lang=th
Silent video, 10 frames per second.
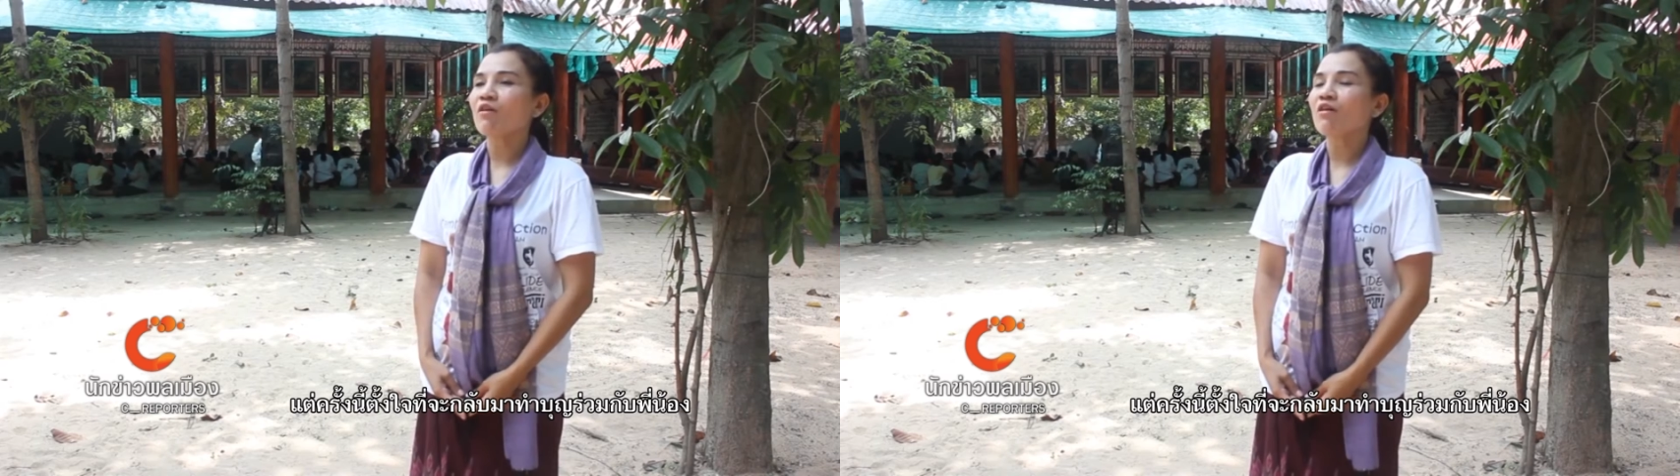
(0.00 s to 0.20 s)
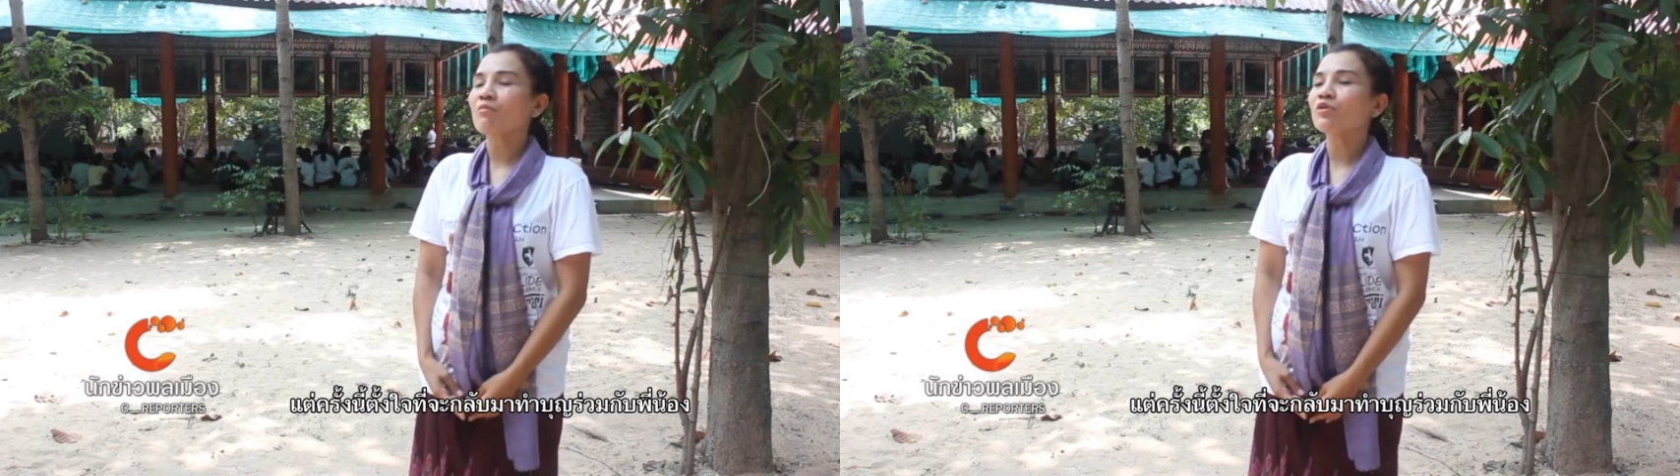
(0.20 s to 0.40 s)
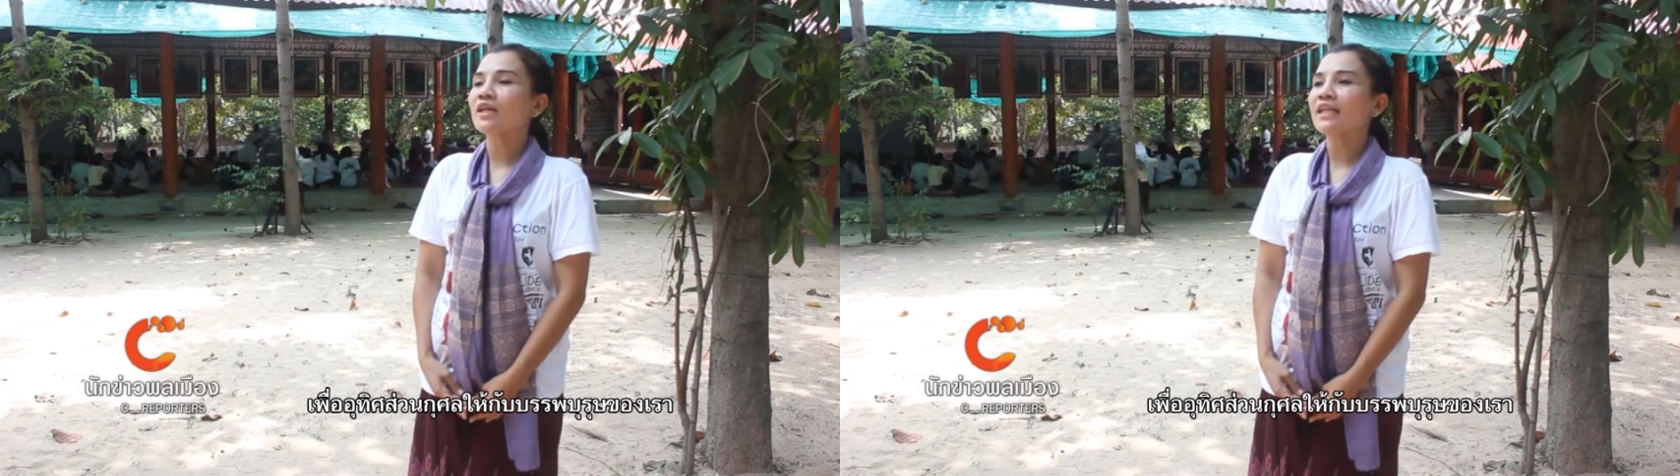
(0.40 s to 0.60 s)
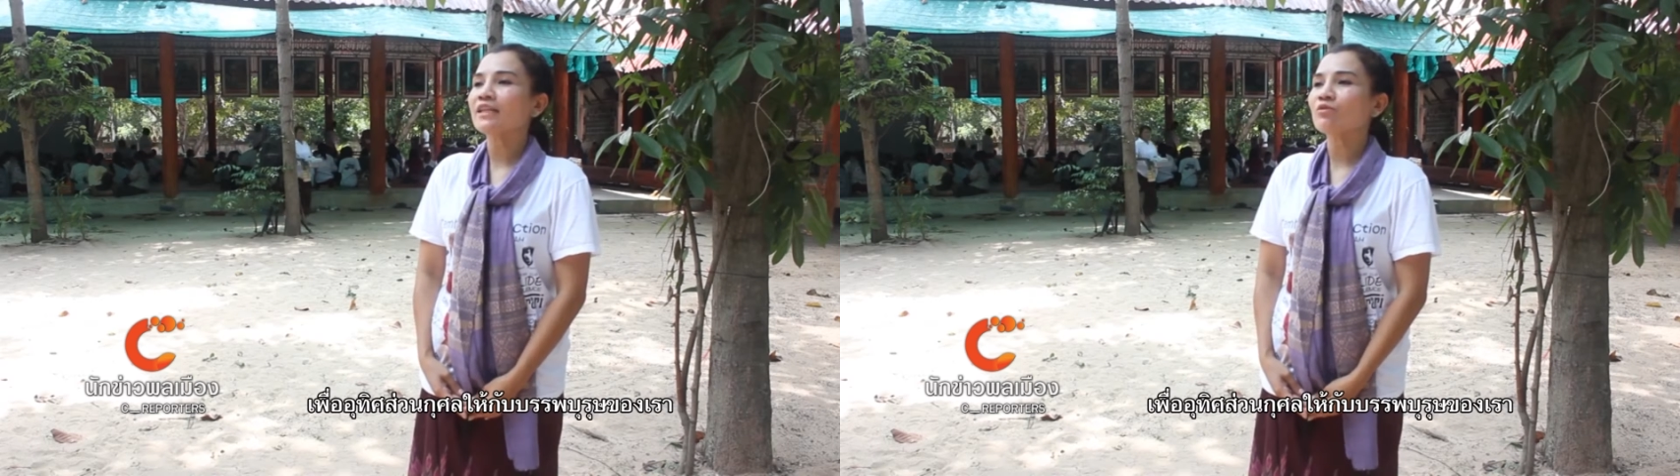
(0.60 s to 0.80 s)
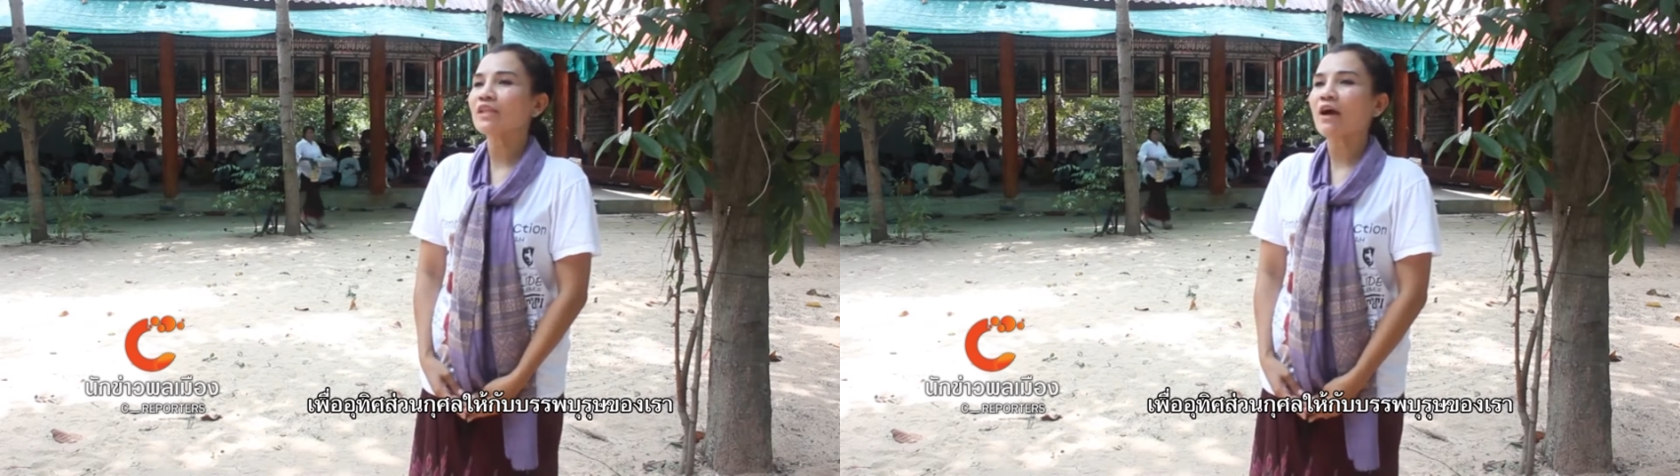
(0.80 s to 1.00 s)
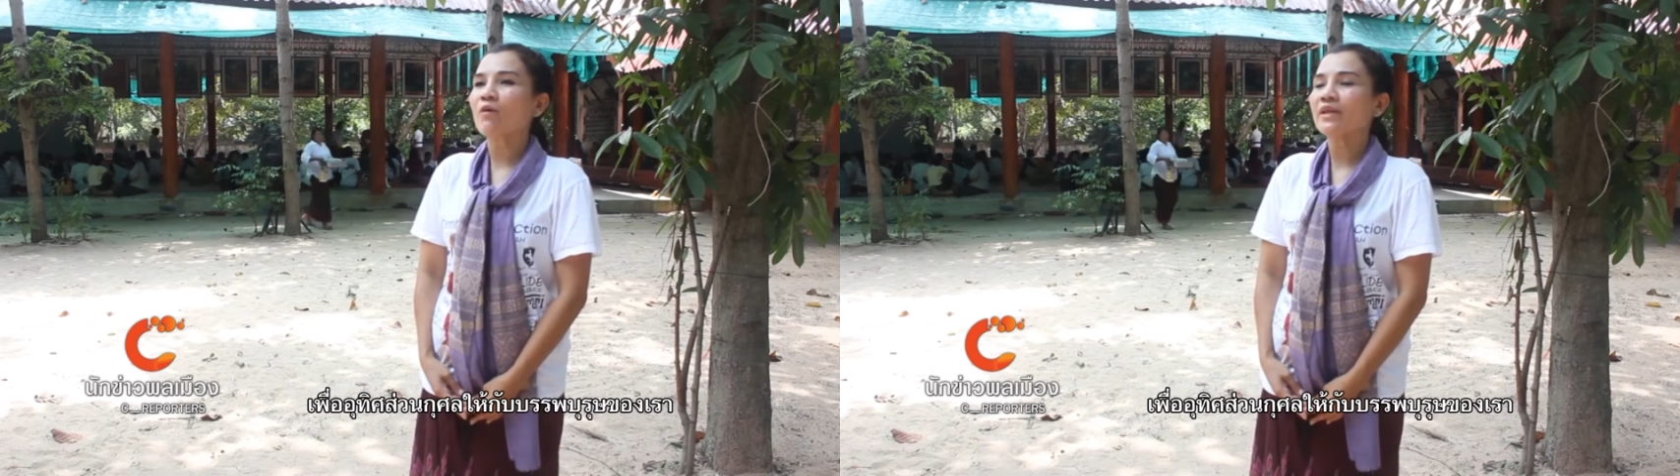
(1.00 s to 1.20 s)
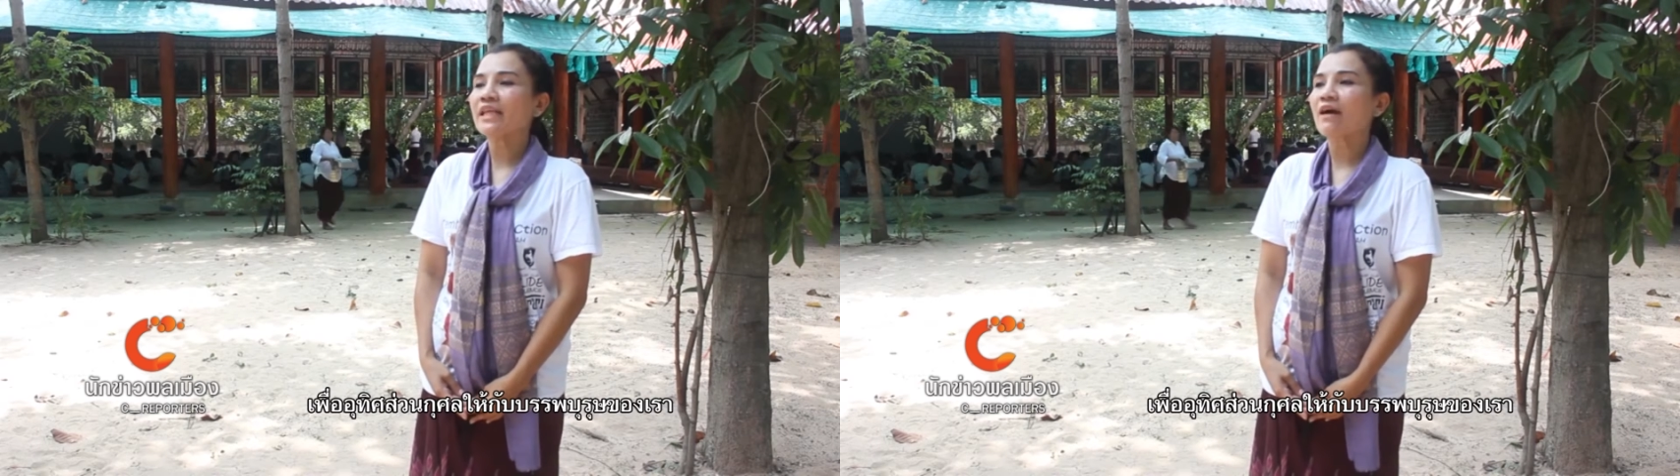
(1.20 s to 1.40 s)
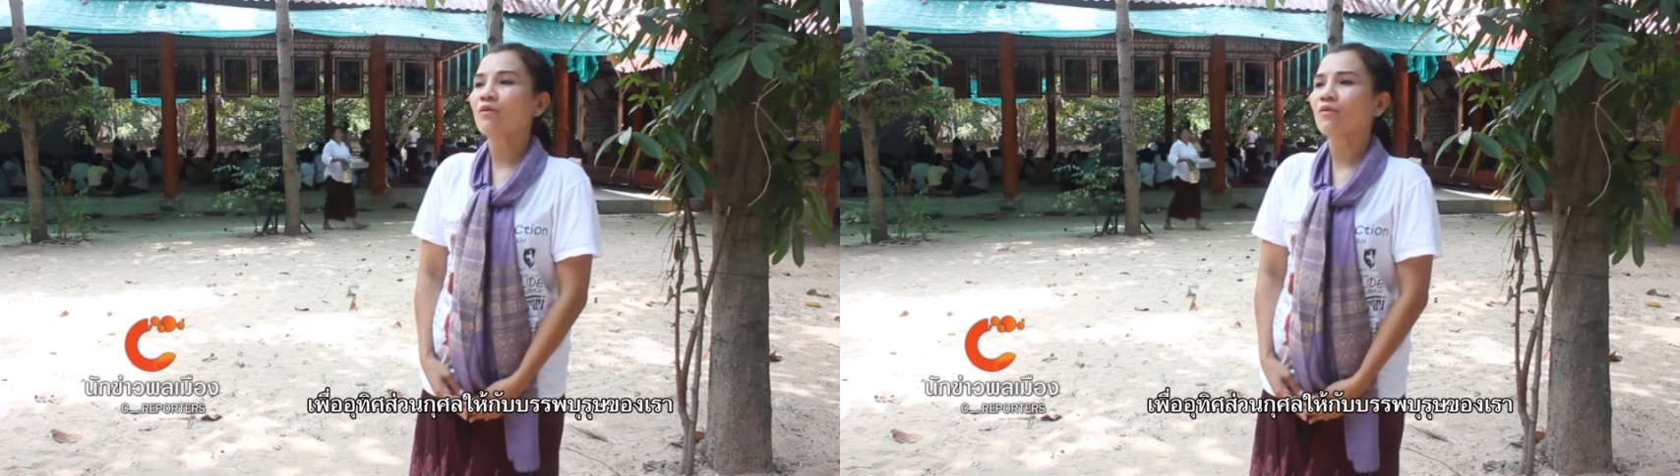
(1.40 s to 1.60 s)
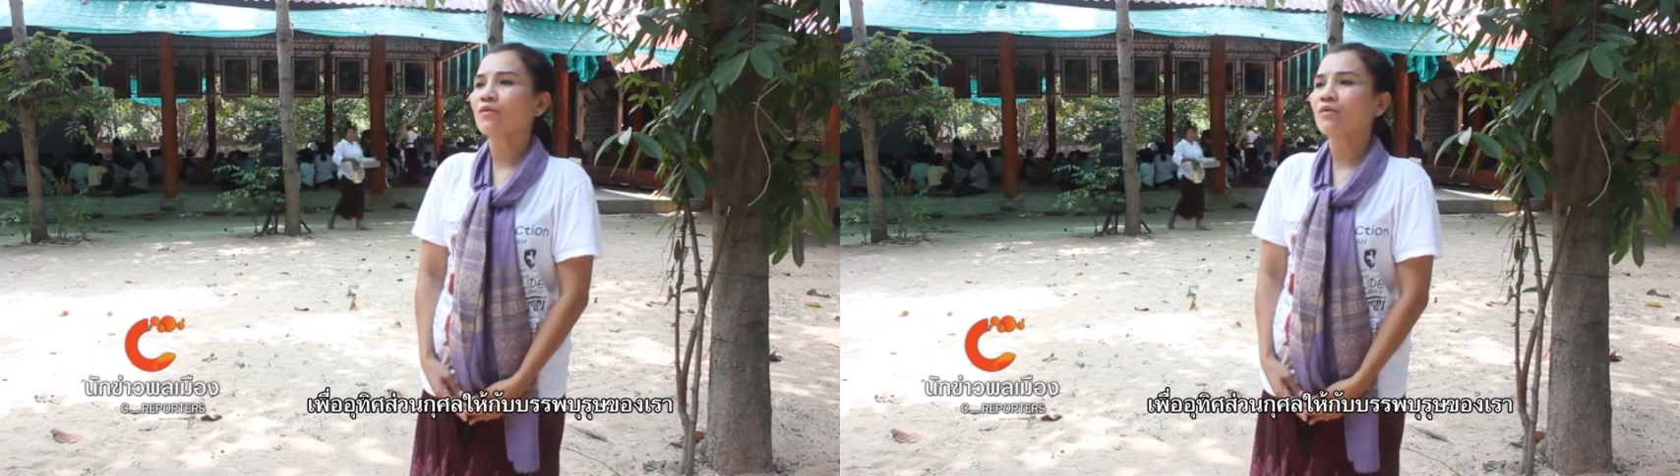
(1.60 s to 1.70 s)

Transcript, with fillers: วอาบุญอันไม่เท่าไม่เท่า